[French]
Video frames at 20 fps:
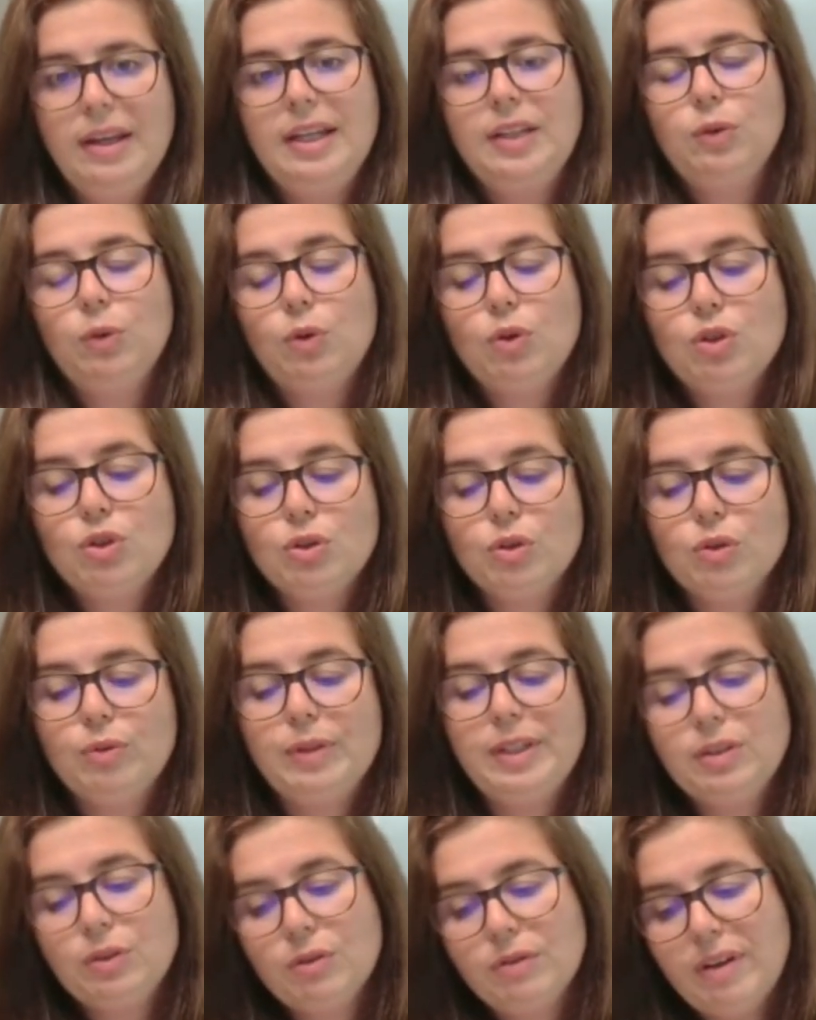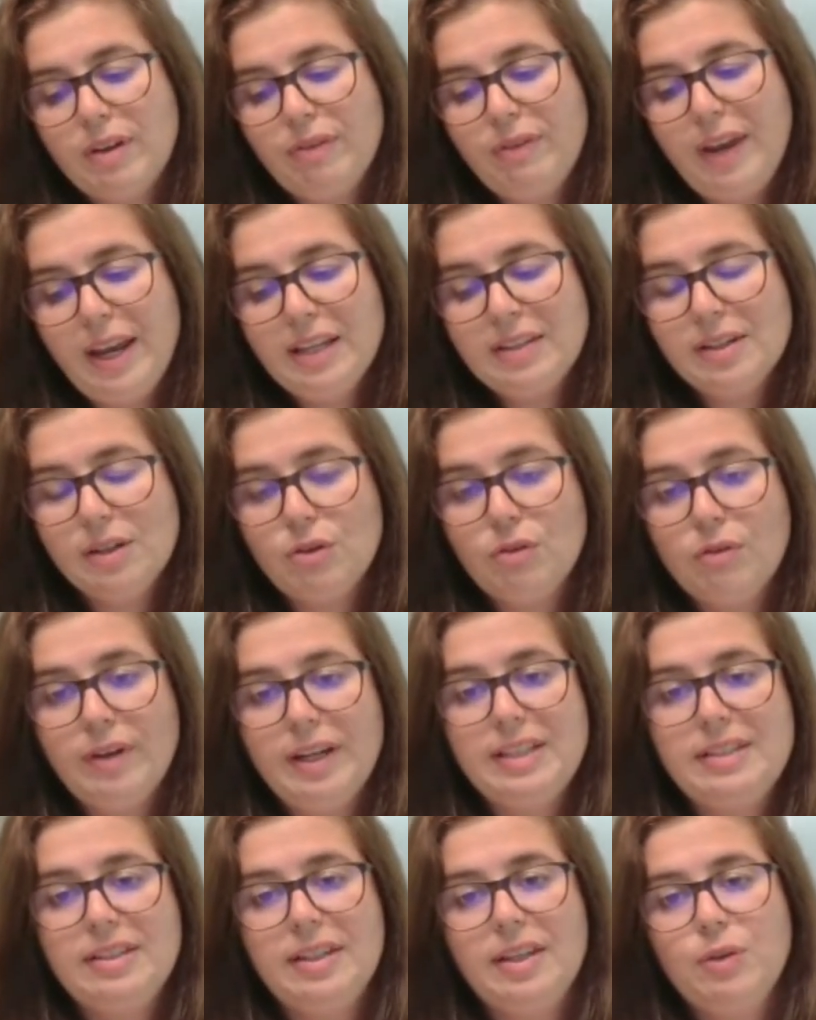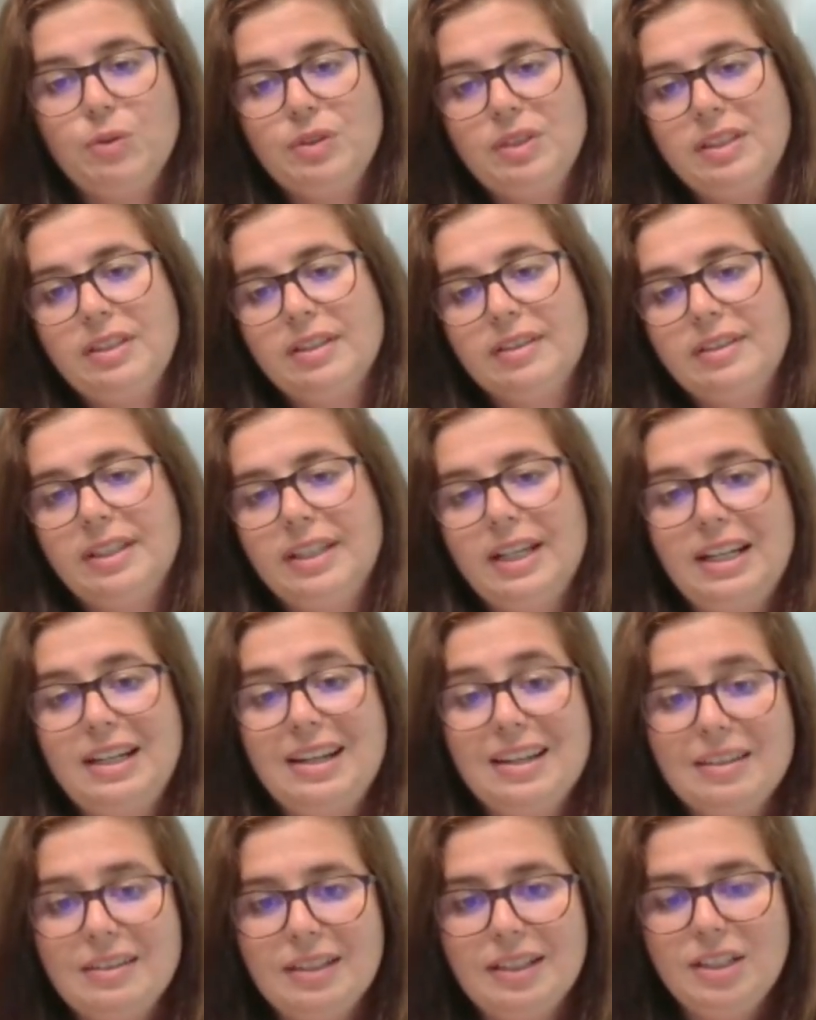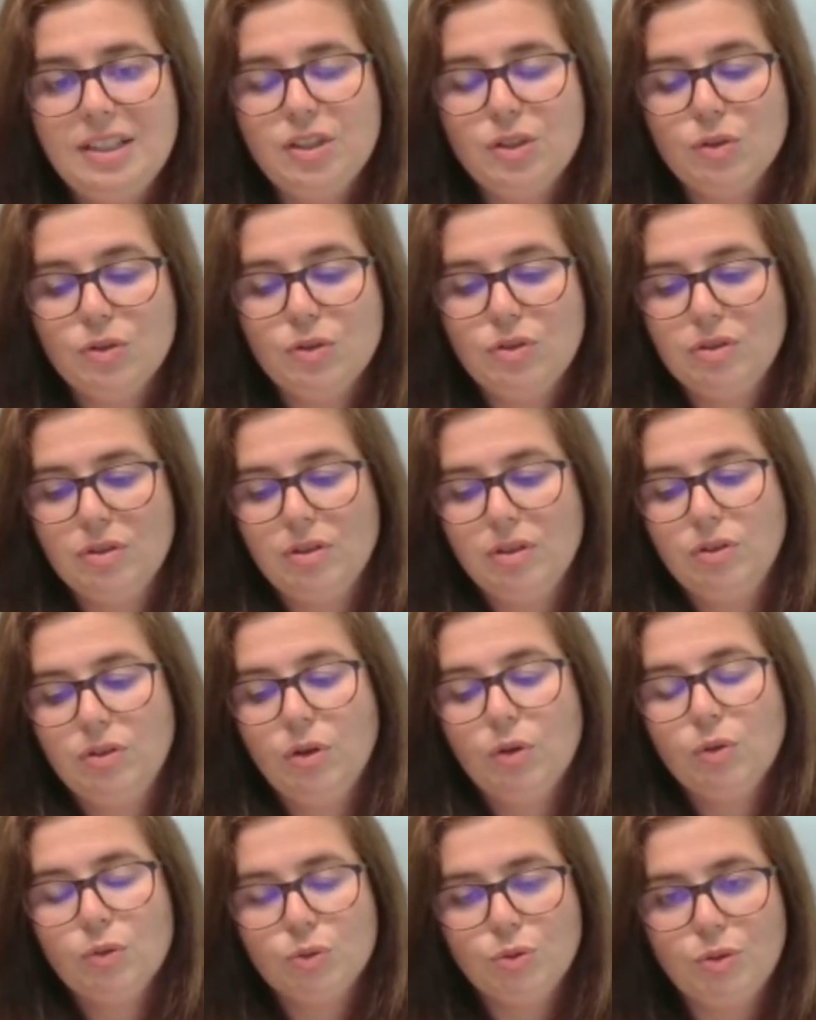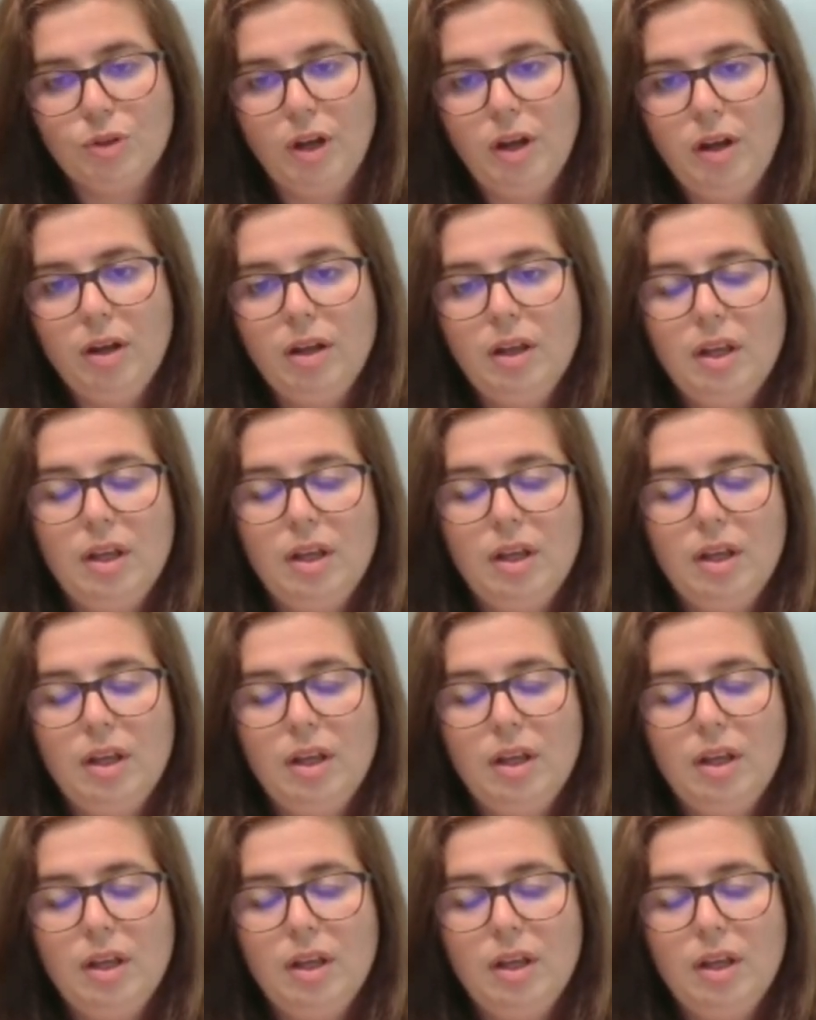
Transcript: Et donc aujourd'hui, ce qu'on va faire, c'est qu'on va essayer aussi d'intégrer de l'intelligence dans l'onduleur